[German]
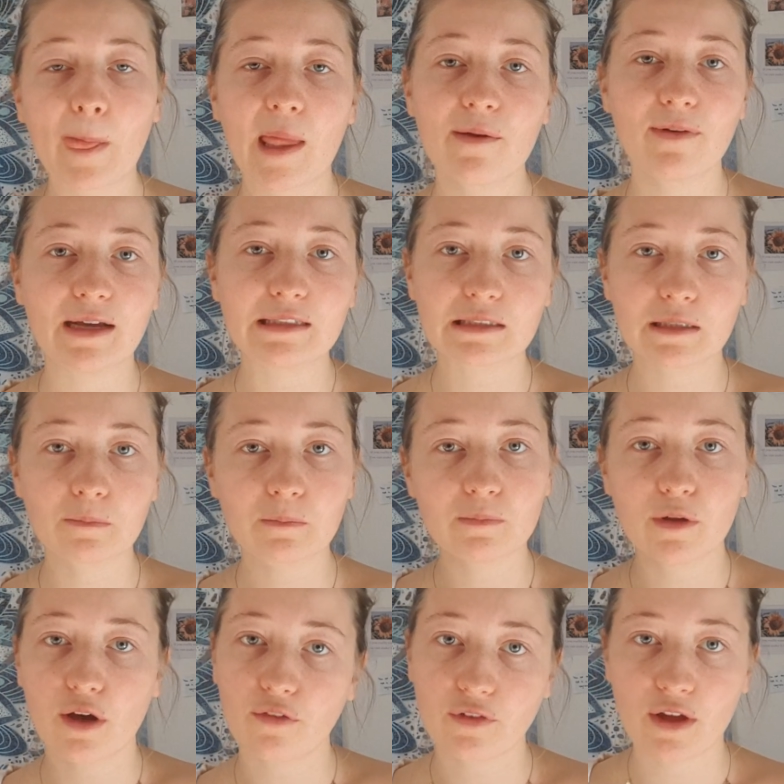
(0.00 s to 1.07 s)
weil es gibt
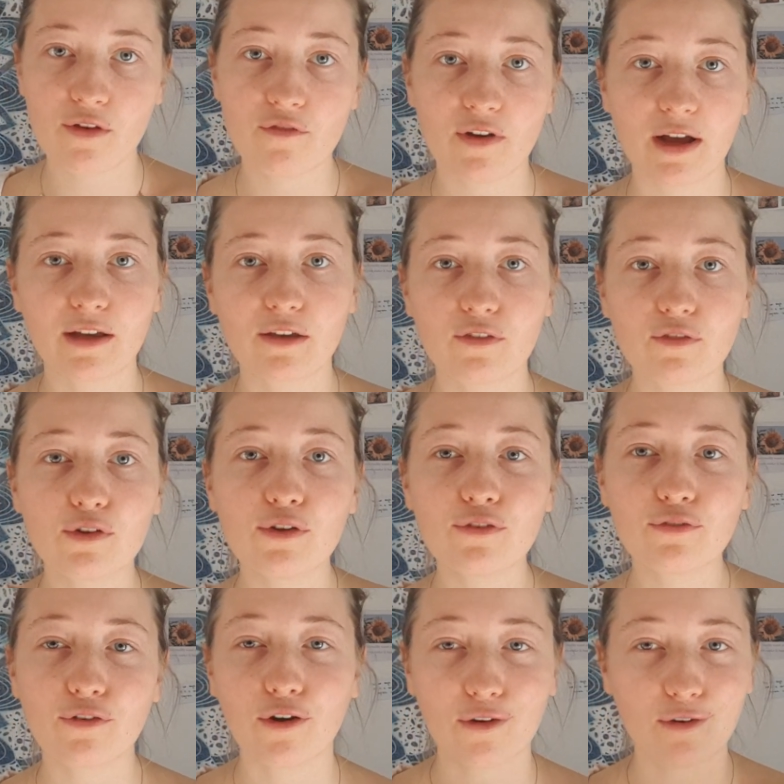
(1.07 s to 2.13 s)
mir auf jeden Fall ein Gefühl
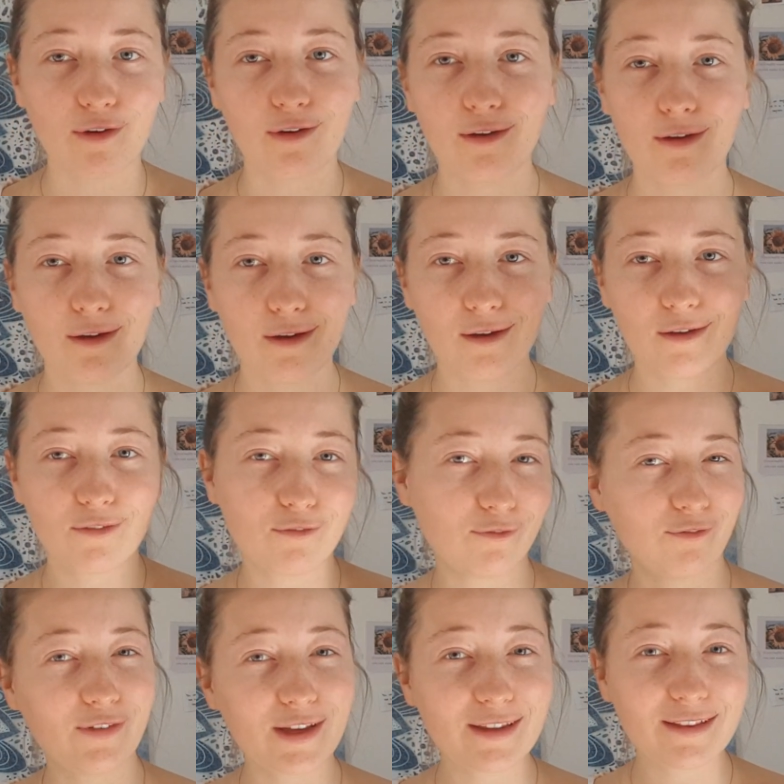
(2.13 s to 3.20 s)
von
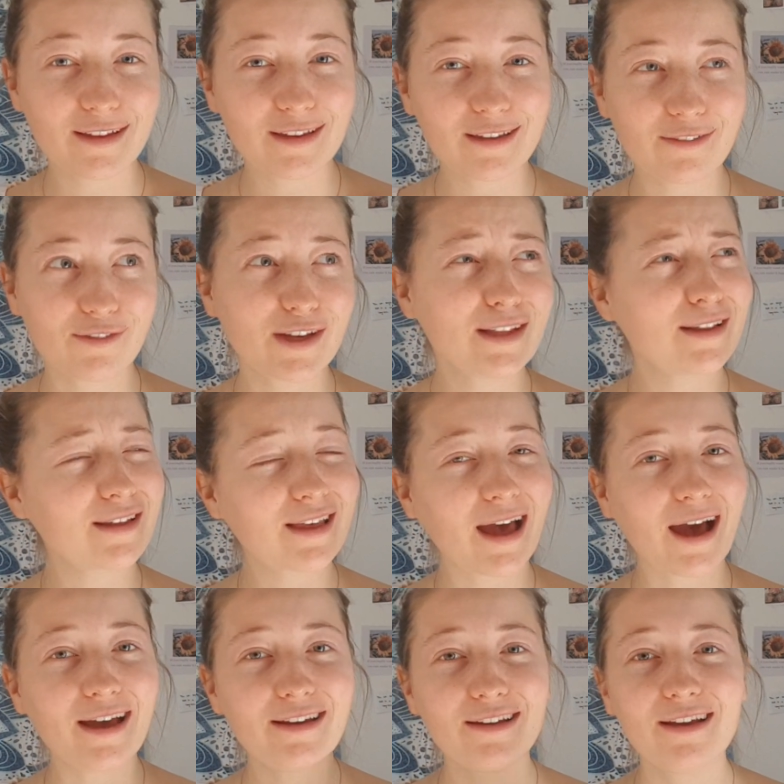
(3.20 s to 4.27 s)
Wichtig
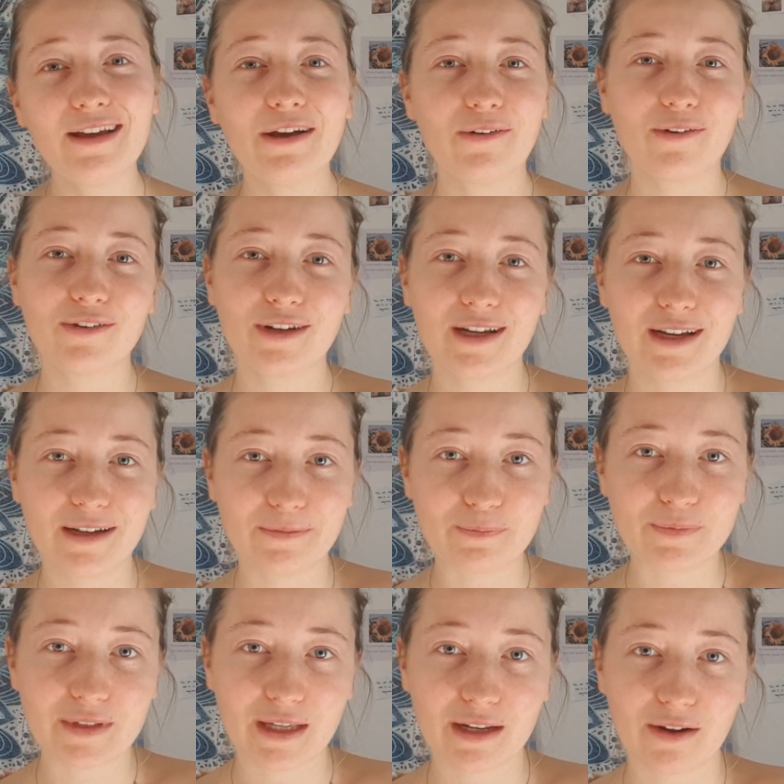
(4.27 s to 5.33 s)
Wichtigkeit oder
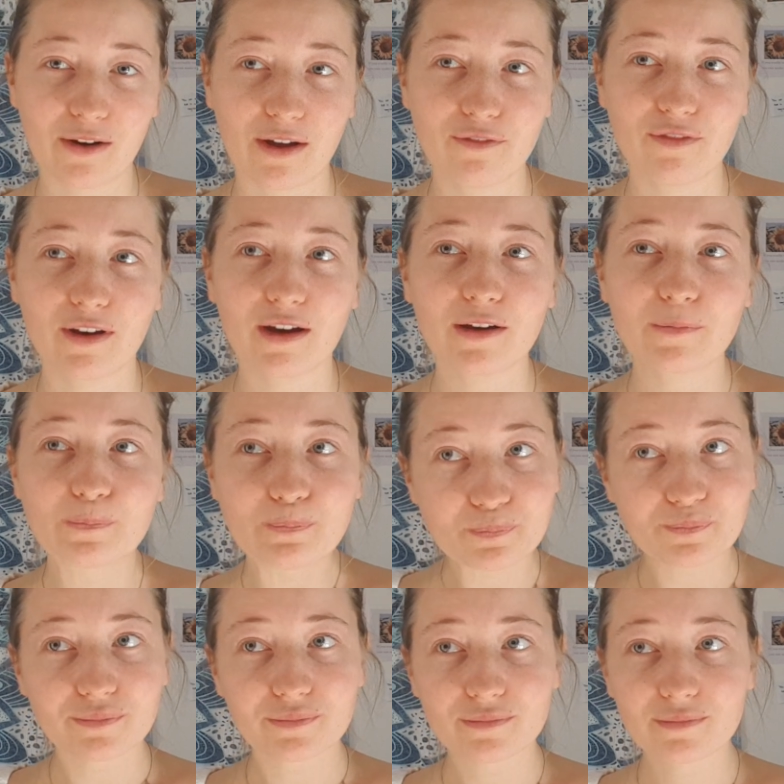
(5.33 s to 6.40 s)
genau einfach,
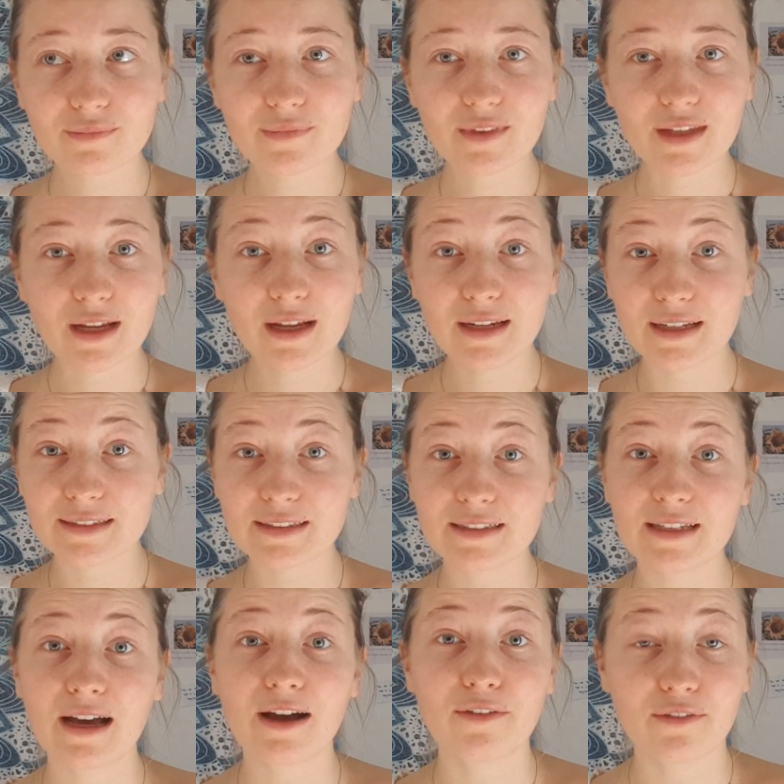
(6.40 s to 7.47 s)
dass ich
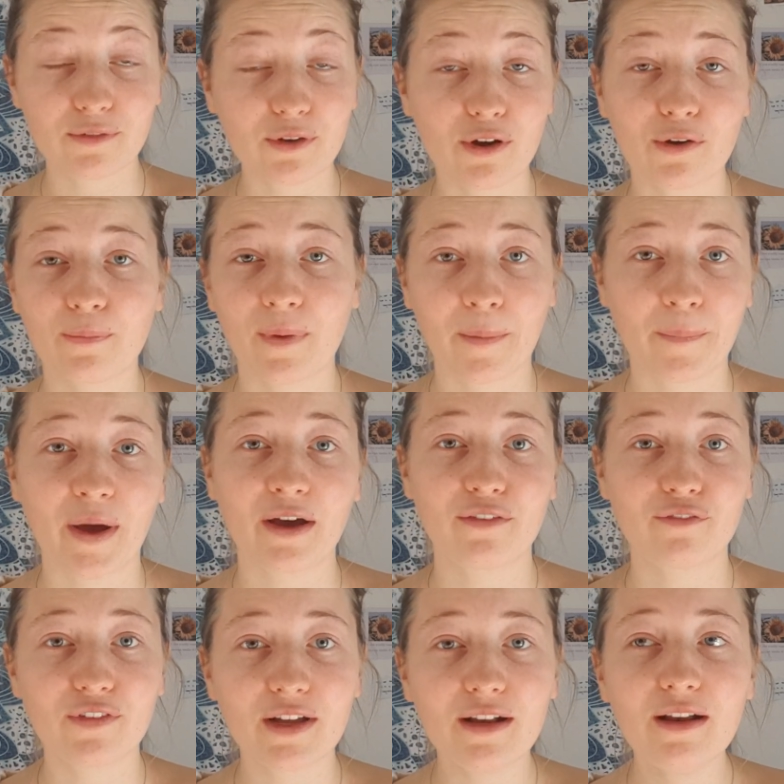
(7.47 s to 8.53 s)
da noch mehr
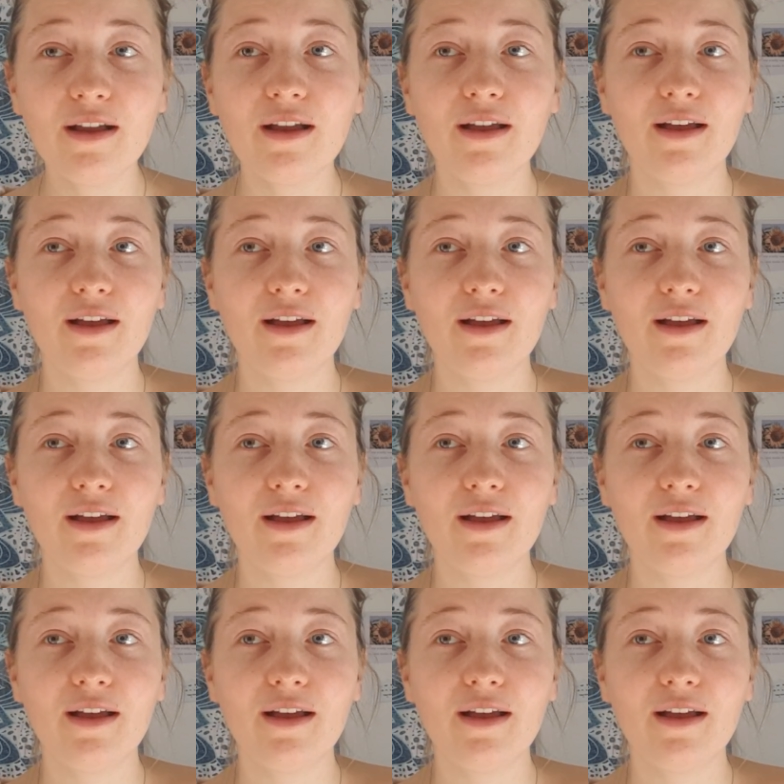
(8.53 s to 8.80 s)
machen will.